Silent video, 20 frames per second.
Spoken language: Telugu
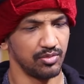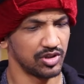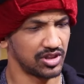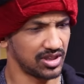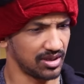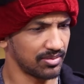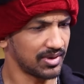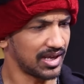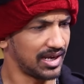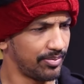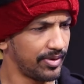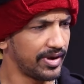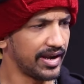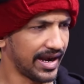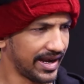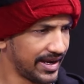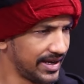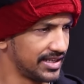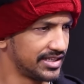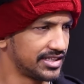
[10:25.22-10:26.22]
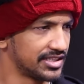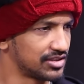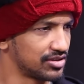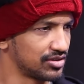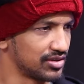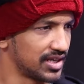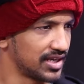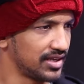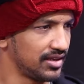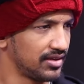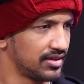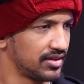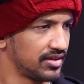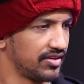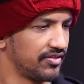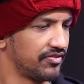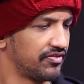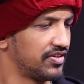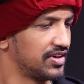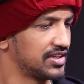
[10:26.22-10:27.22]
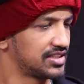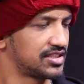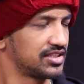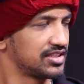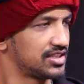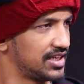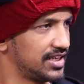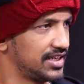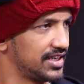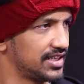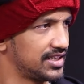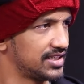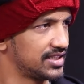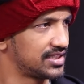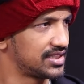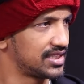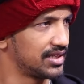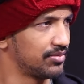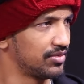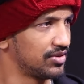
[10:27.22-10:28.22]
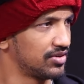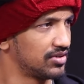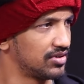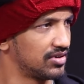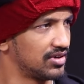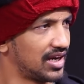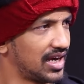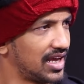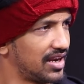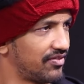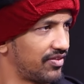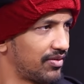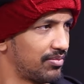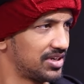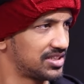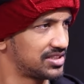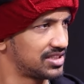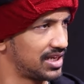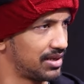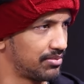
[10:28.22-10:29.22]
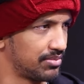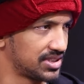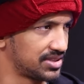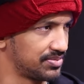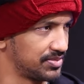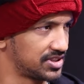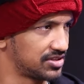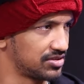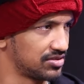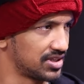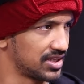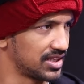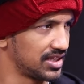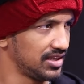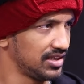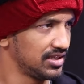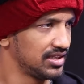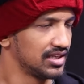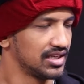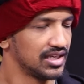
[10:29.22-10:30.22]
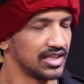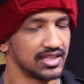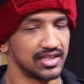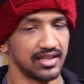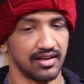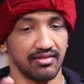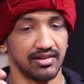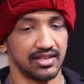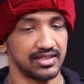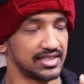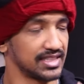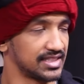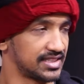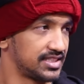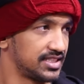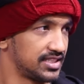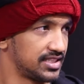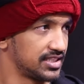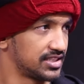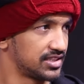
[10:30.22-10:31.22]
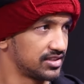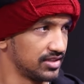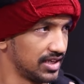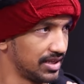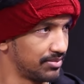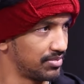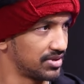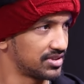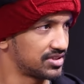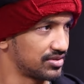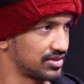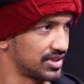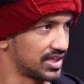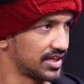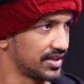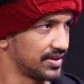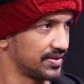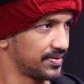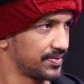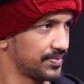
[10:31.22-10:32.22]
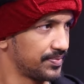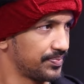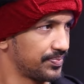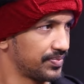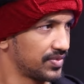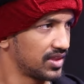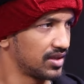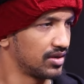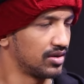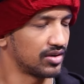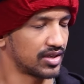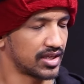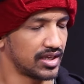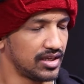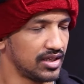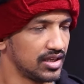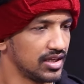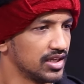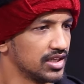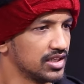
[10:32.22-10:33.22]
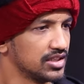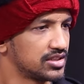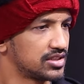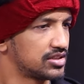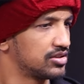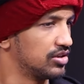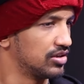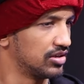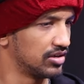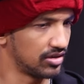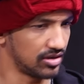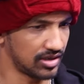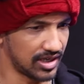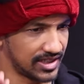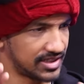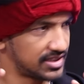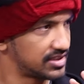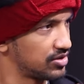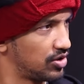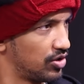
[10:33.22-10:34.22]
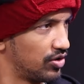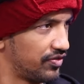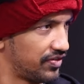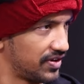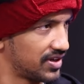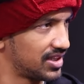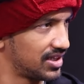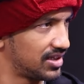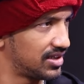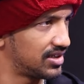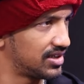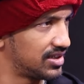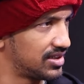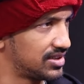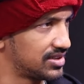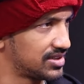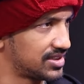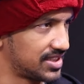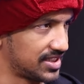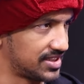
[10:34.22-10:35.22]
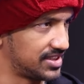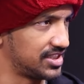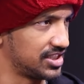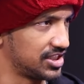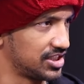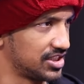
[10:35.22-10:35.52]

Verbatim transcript: మొత్తం కలిపి నైన్ డిజిట్స్ ఉంటాయి ఫస్ట్ త్రీ డిజిట్స్ ఏమో ఆల్ఫాబెట్స్ నెంబర్స్ మిక్స్ ఉంటుంది తర్వాత సిక్స్ డిజిట్స్ నెంబర్స్ ఉంటాయి ఓకే ఓకే సో లెట్స్ గో ఫర్ ద సిక్స్